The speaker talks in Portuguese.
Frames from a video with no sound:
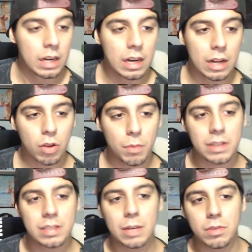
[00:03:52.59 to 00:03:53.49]

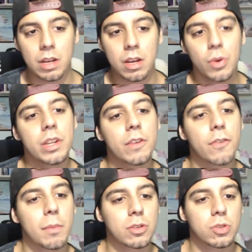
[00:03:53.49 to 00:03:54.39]
Atualmente estamos a reunir
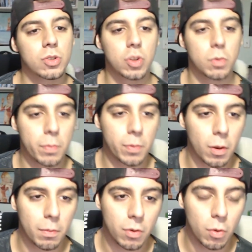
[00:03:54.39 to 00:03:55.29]
informações sobre o,
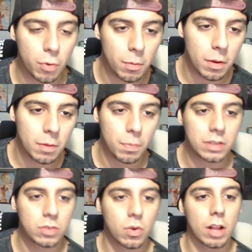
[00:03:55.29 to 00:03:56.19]
pro o problema
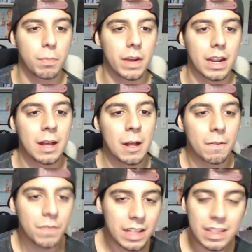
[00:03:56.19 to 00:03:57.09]
PS4 para
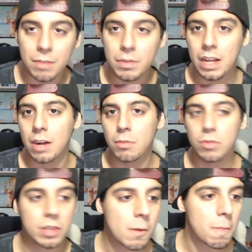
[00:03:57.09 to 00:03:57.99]

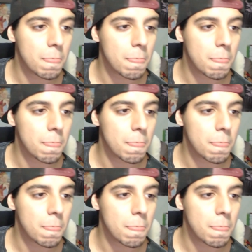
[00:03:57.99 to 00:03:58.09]
determinarmos